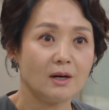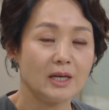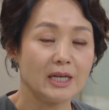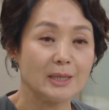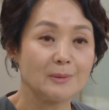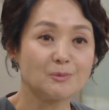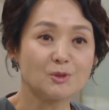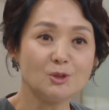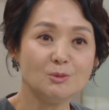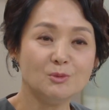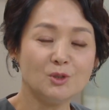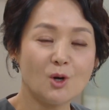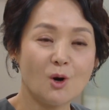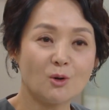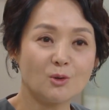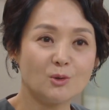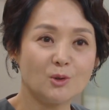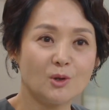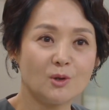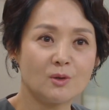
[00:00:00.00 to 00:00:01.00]
입도
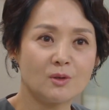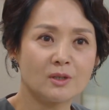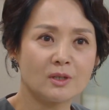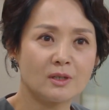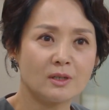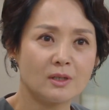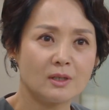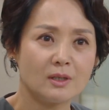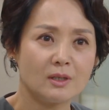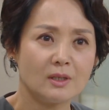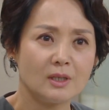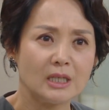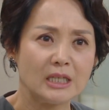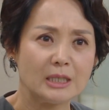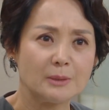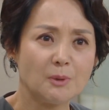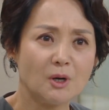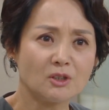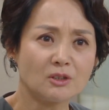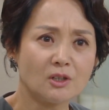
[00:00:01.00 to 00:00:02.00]
무겁고
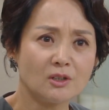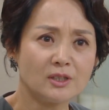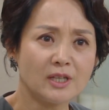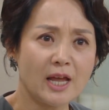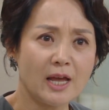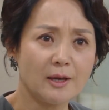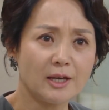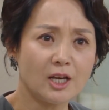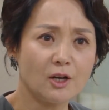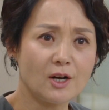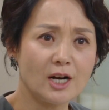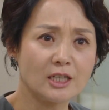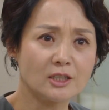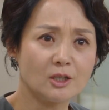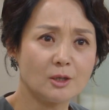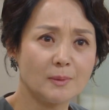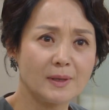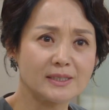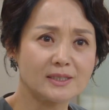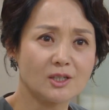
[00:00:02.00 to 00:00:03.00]
이번 건 해결하는
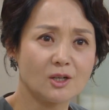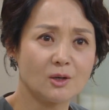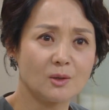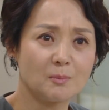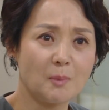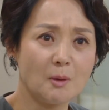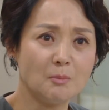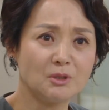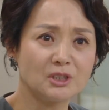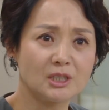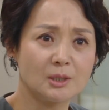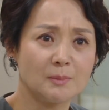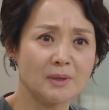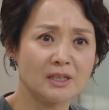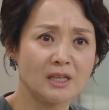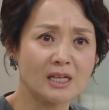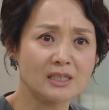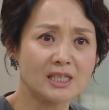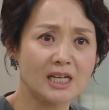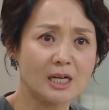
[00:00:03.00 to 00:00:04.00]
거 봐서 범무틈에
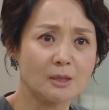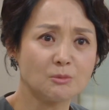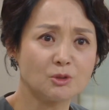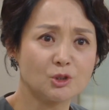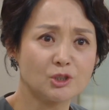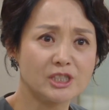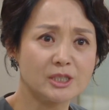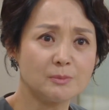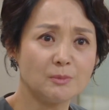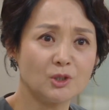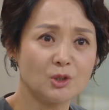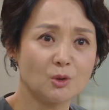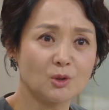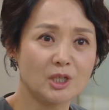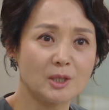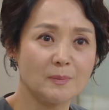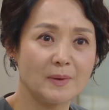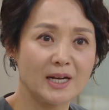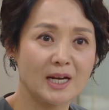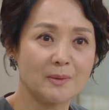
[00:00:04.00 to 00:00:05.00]
내 사람으로
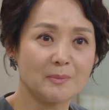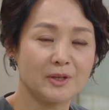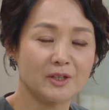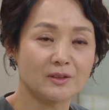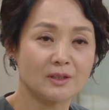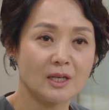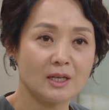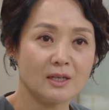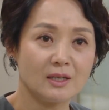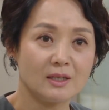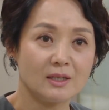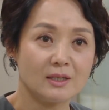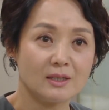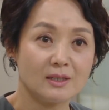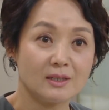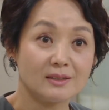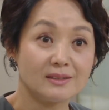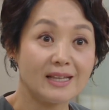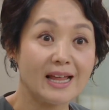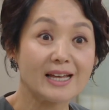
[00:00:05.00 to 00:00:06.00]
심어놓기만 하면
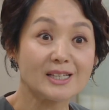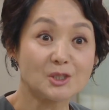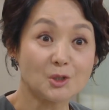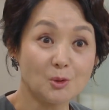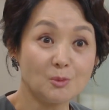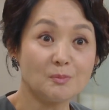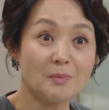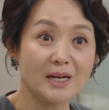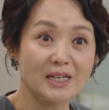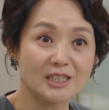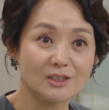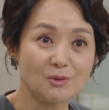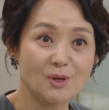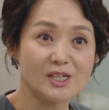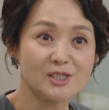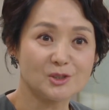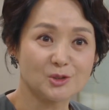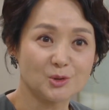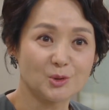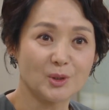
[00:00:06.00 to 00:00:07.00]
내 손발이 될
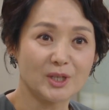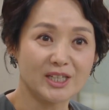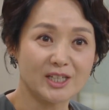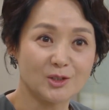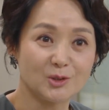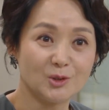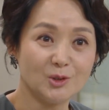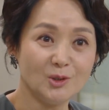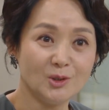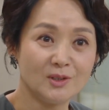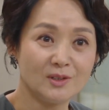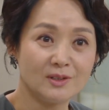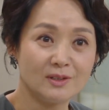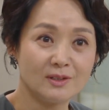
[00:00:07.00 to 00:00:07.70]
수도 있고.